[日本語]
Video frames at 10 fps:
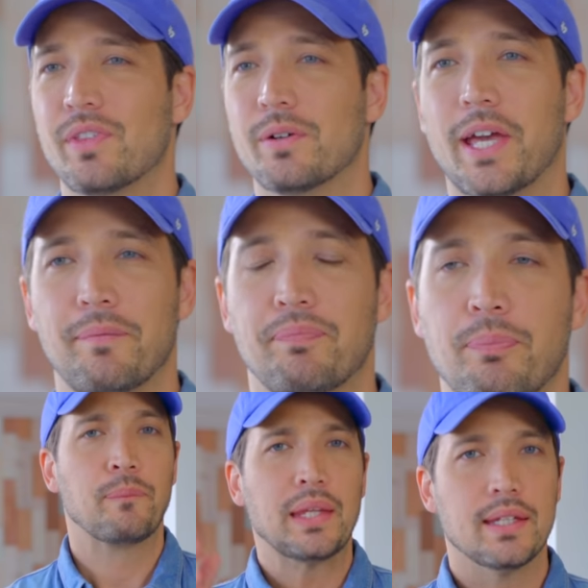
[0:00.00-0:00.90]
OK。
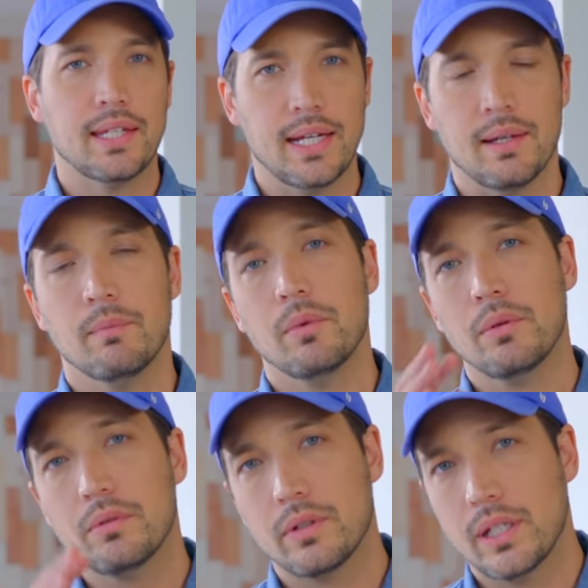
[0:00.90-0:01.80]
でもう
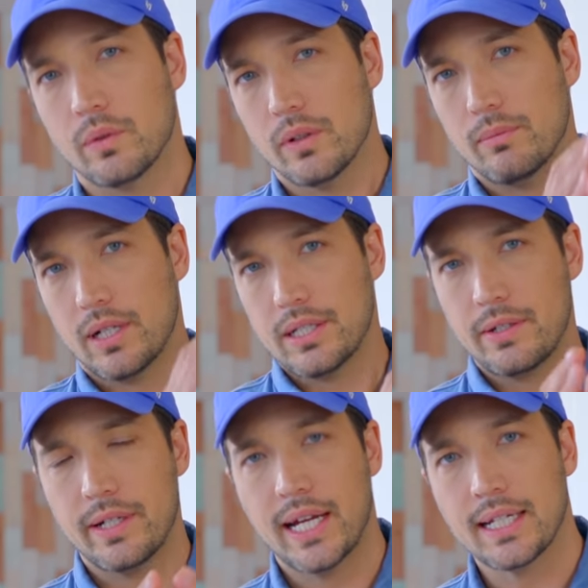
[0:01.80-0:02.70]
本当にこの昔
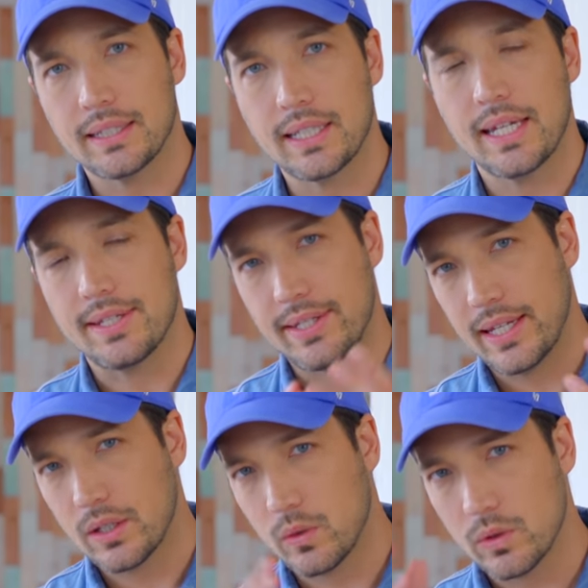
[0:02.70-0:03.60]
のやり方で
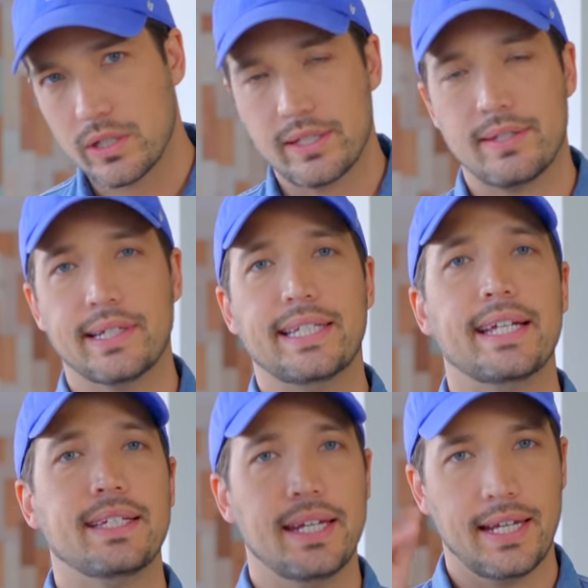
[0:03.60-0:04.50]
成功しすぎ
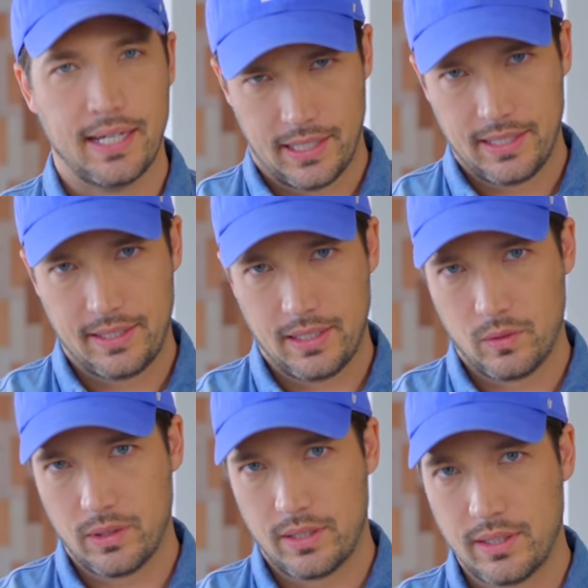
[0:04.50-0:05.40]
てて成
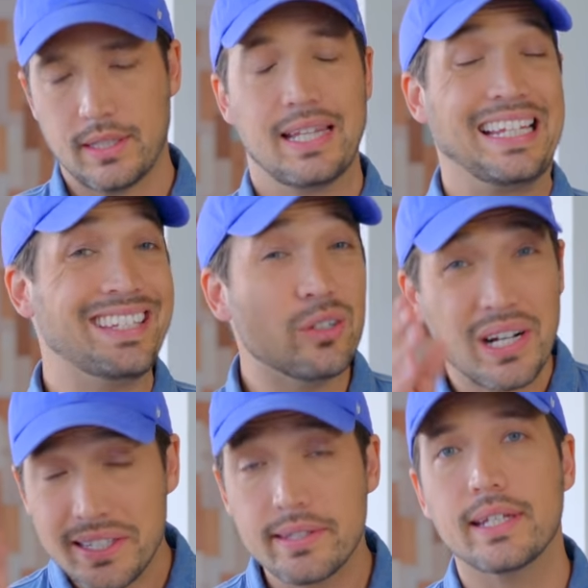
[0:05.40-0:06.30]
功しすぎて
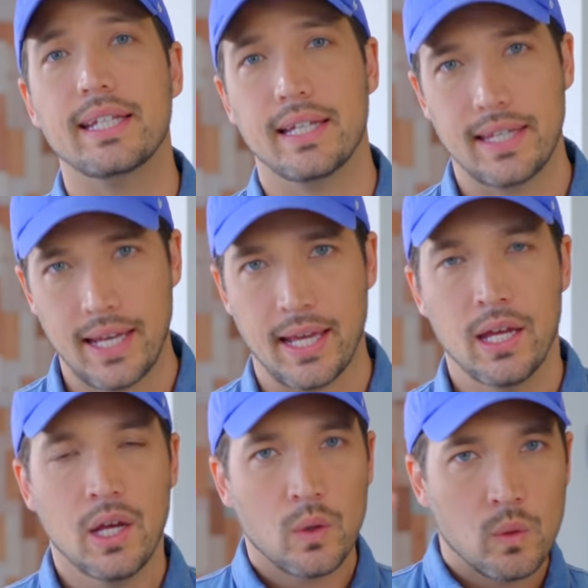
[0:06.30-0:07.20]
忙しすぎてて
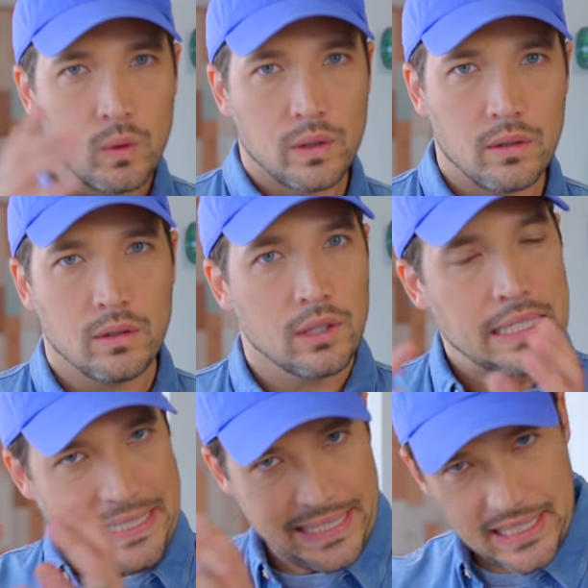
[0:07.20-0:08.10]
こういう違
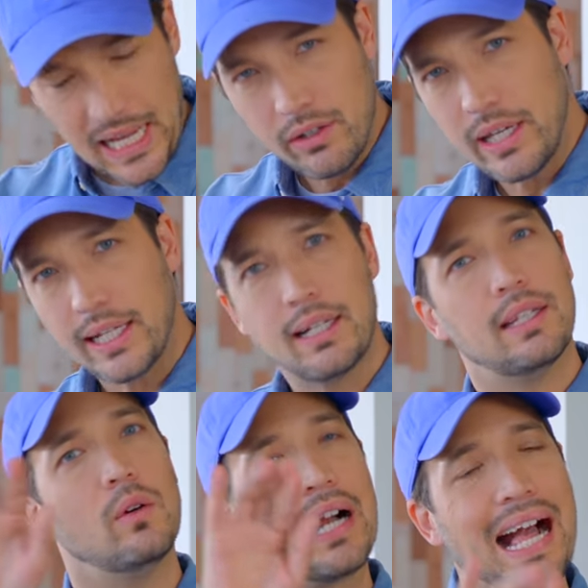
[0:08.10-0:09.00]
うやり
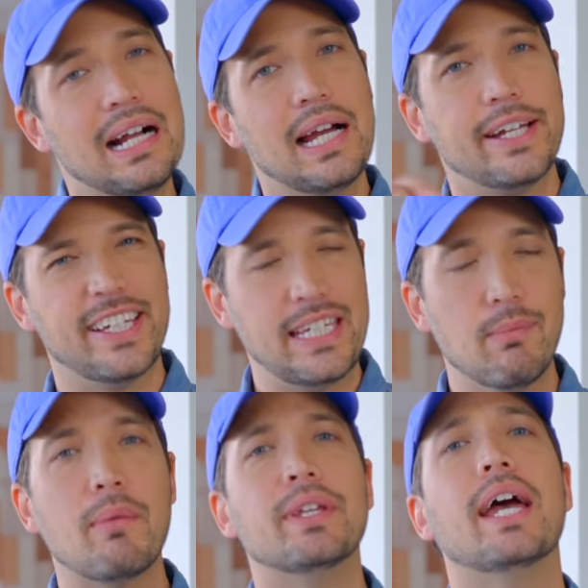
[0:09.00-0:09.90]
方を考える
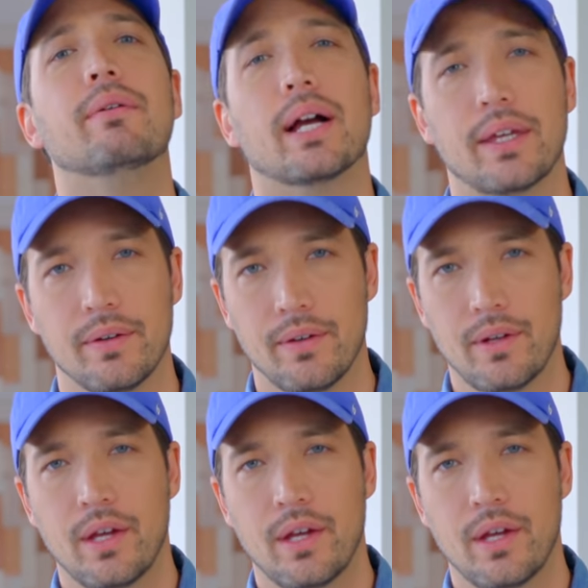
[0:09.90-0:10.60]
暇もないわけよ。